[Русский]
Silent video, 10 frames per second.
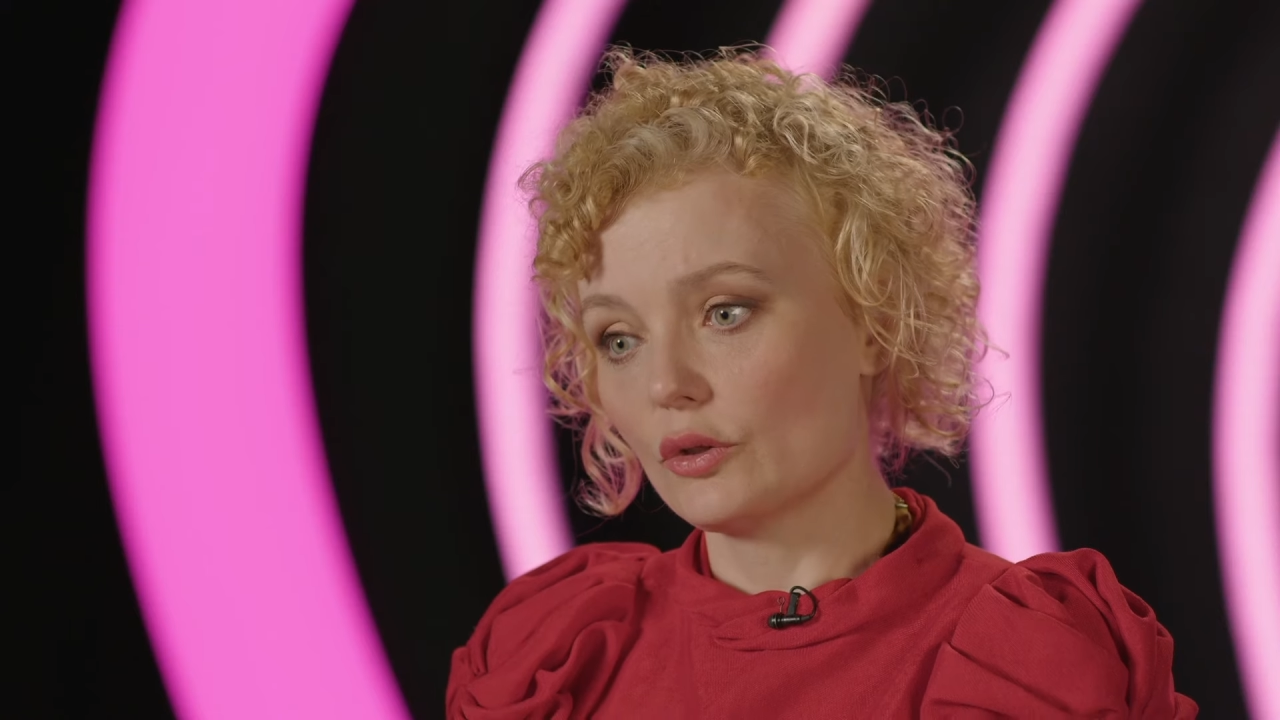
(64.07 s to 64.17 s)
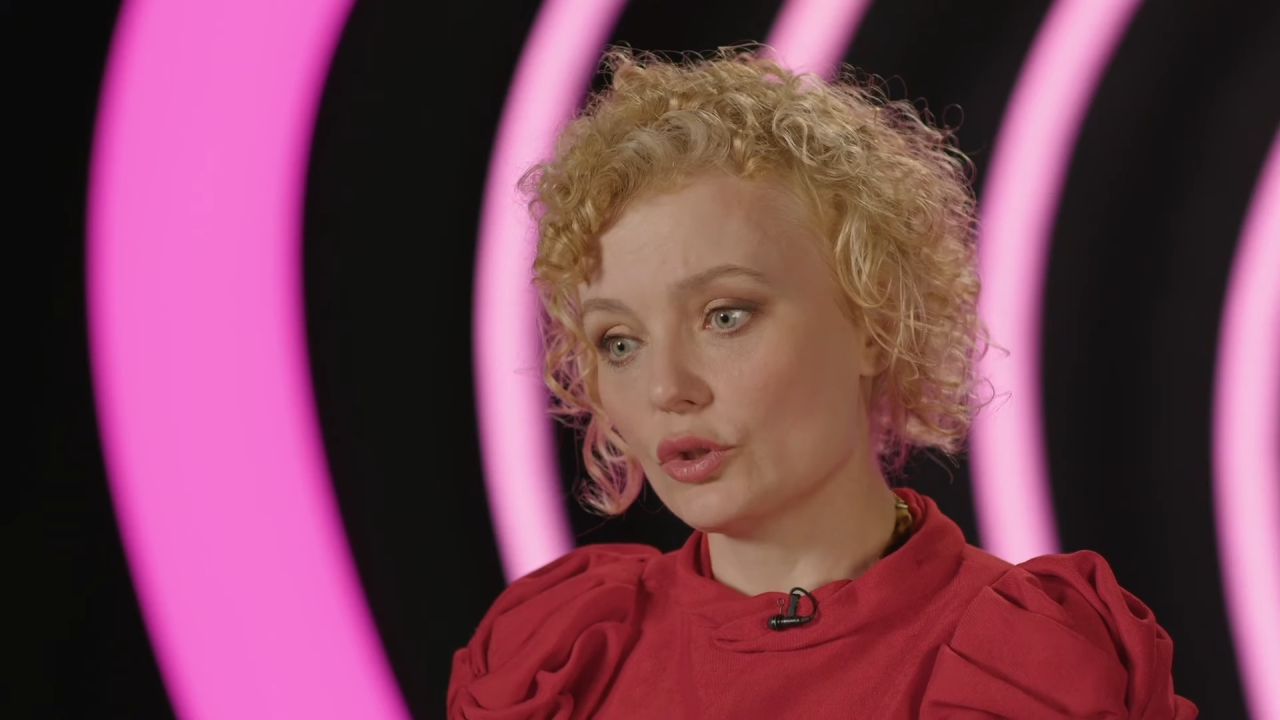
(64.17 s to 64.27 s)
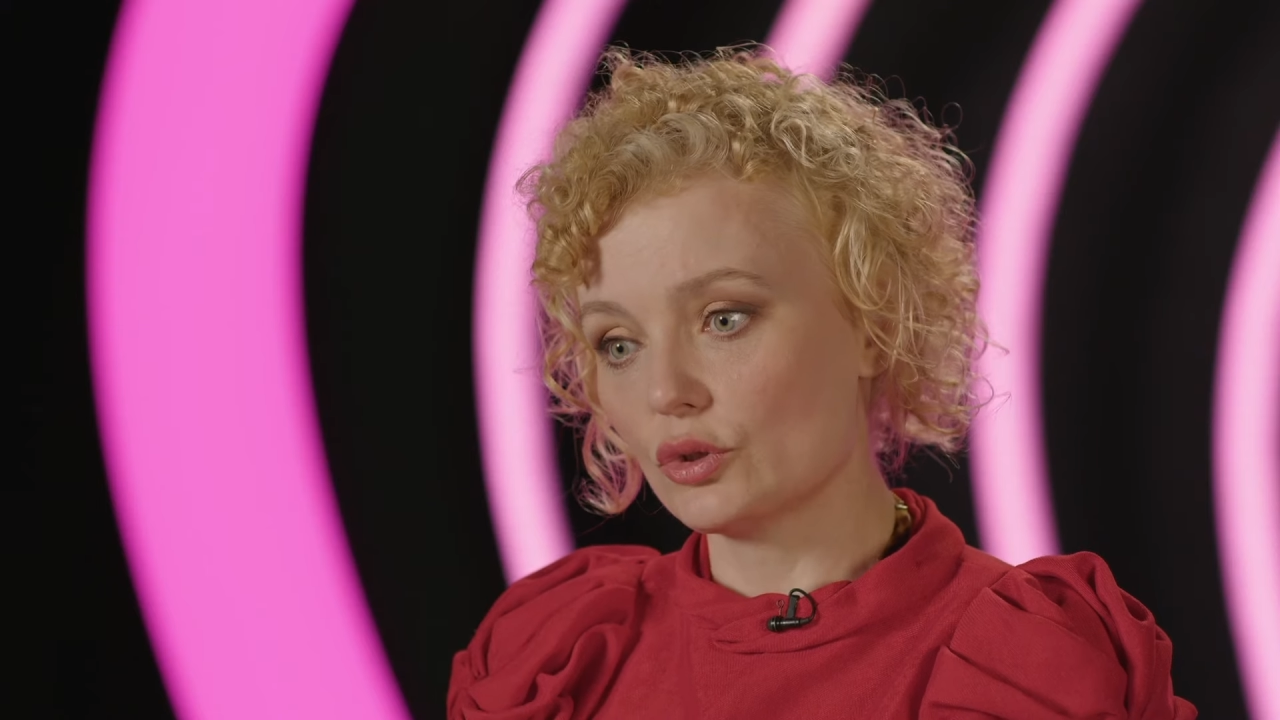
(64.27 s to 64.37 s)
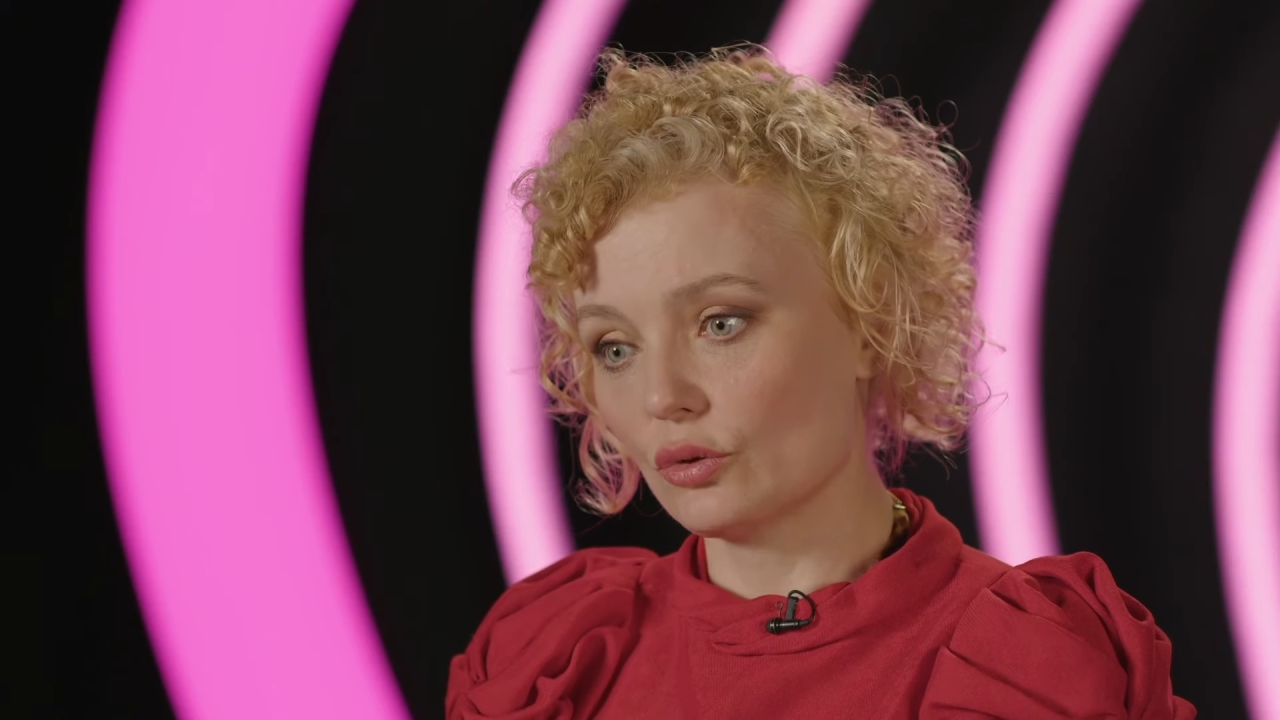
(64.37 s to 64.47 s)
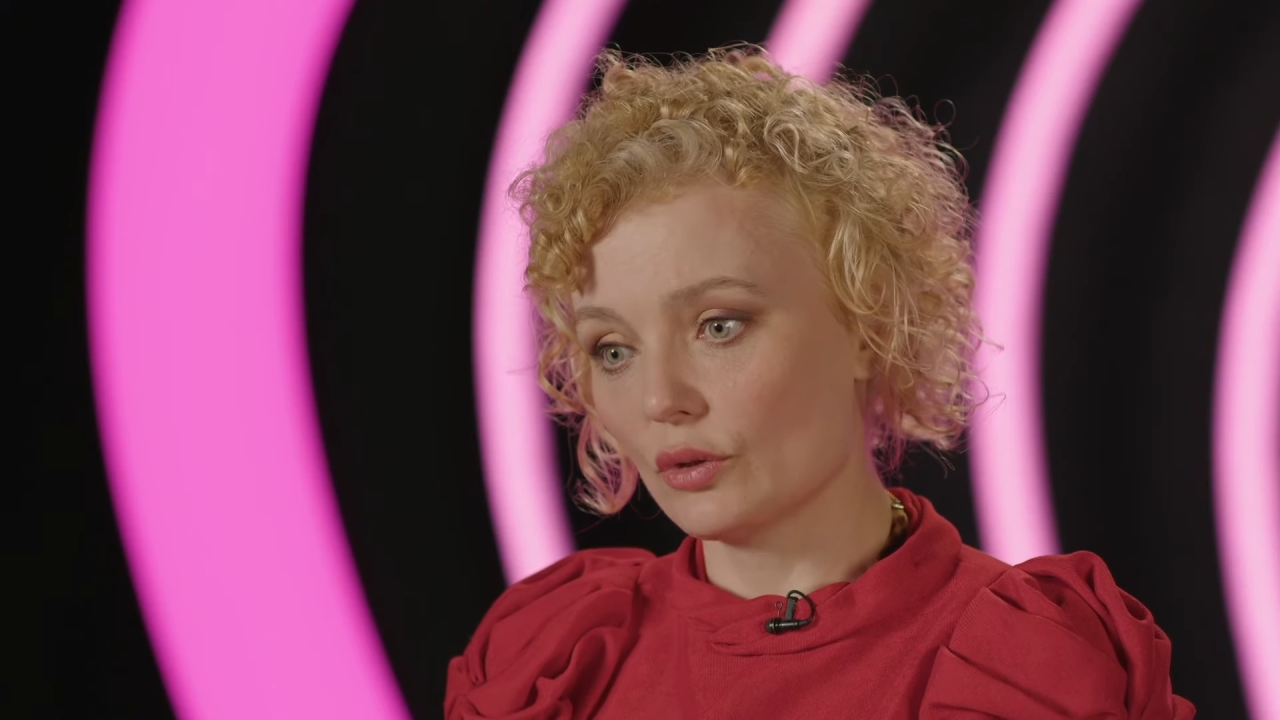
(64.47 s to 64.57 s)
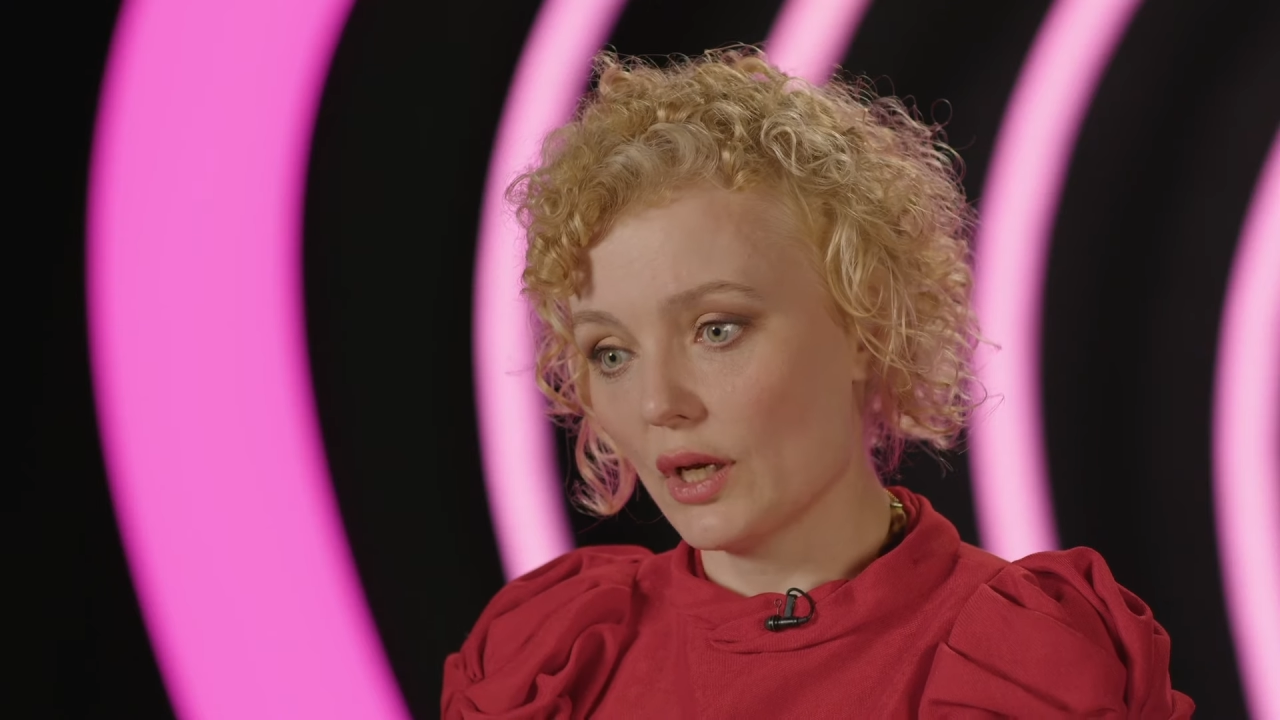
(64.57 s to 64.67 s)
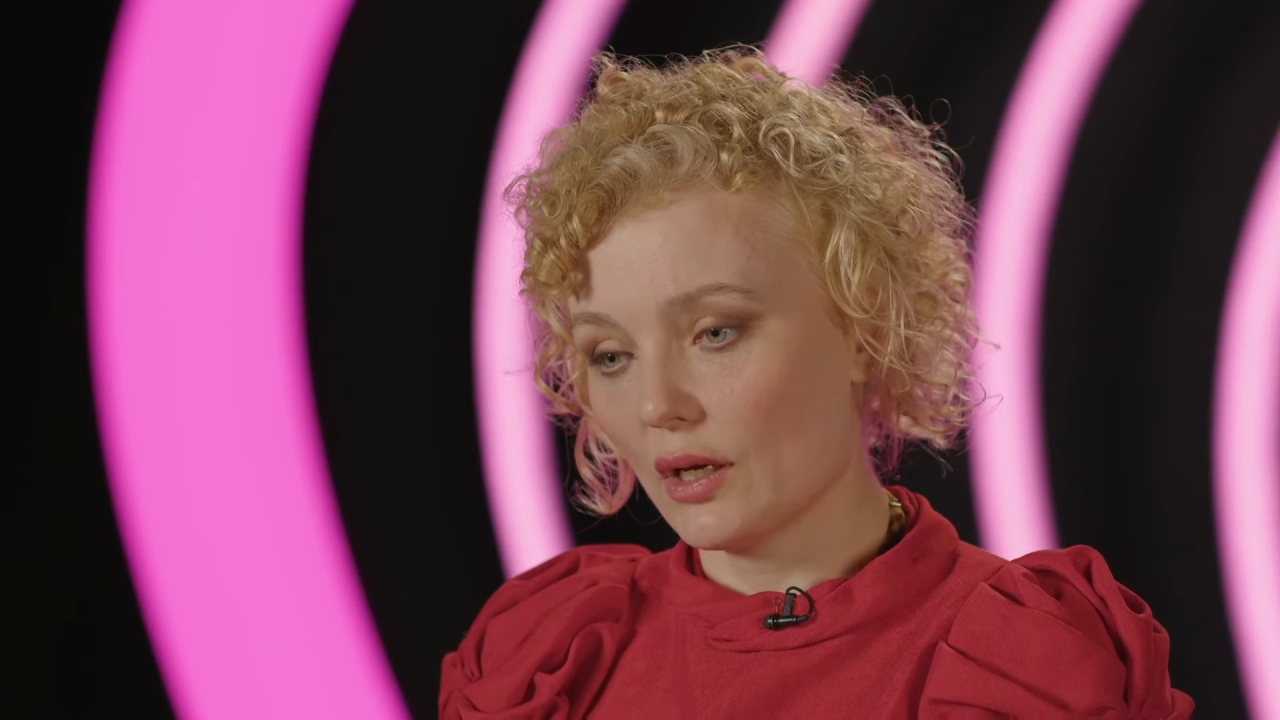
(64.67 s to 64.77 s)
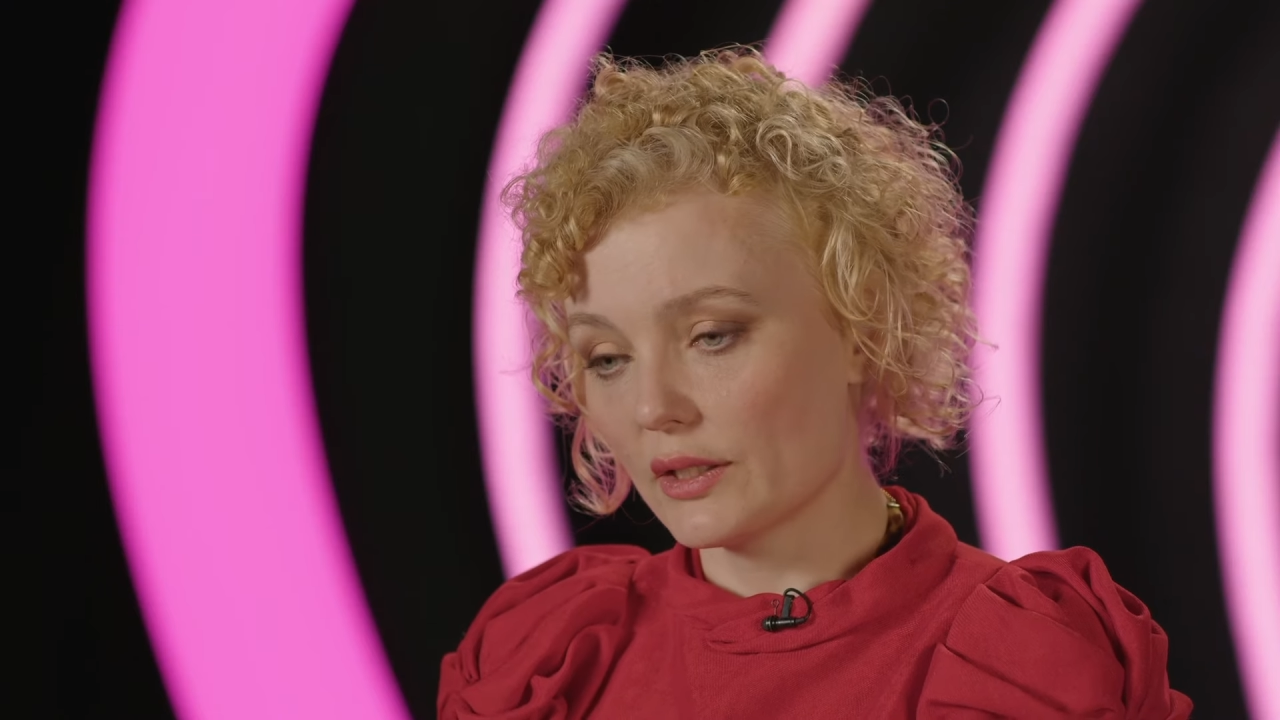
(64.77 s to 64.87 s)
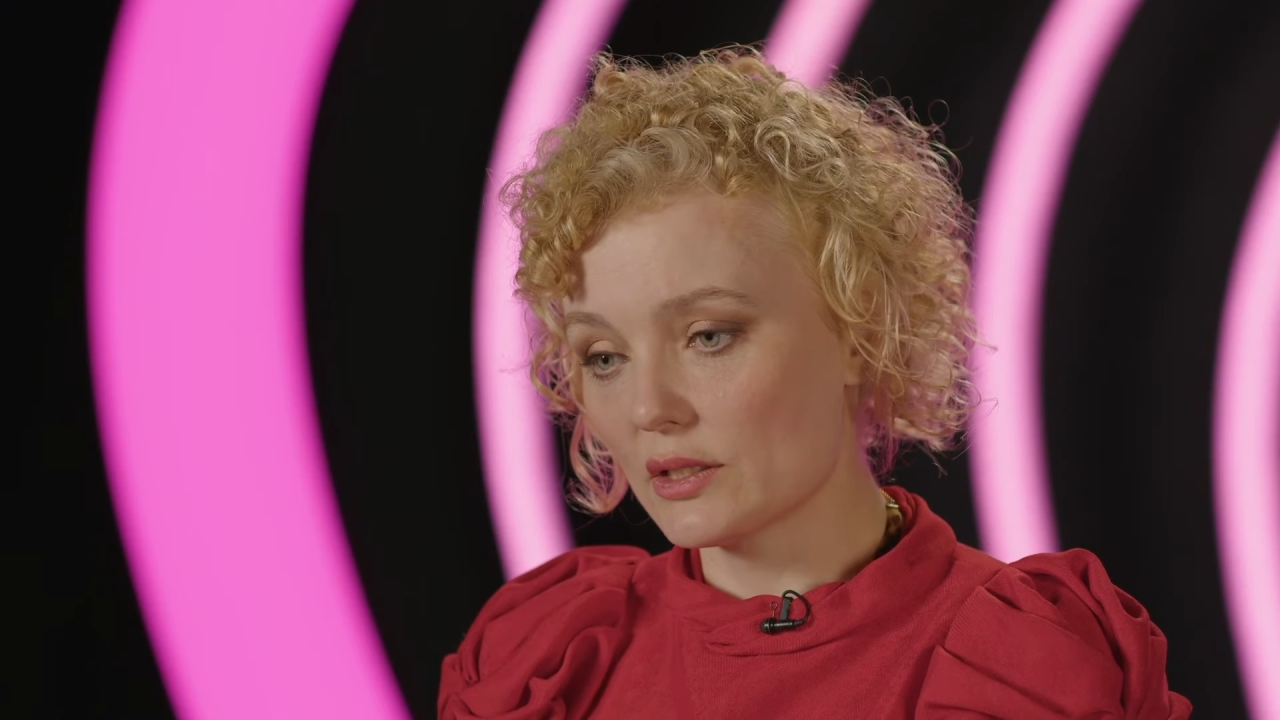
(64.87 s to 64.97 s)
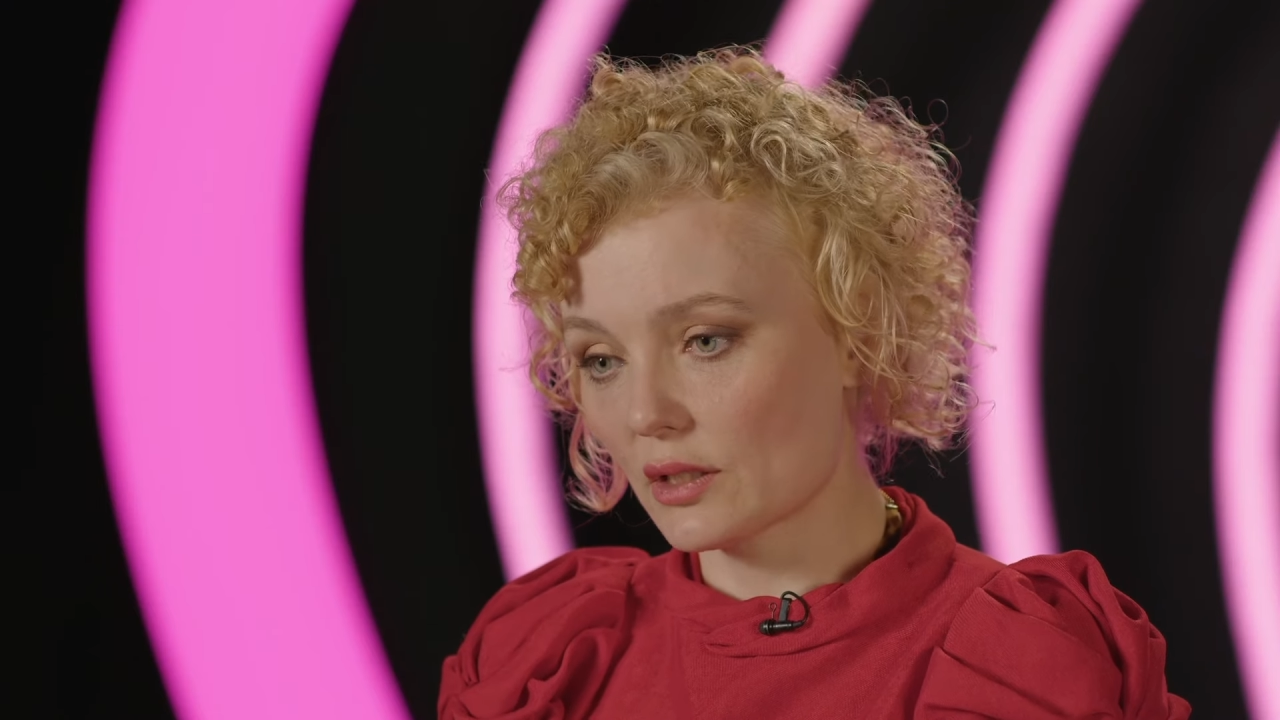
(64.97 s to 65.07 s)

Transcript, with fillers: То есть он не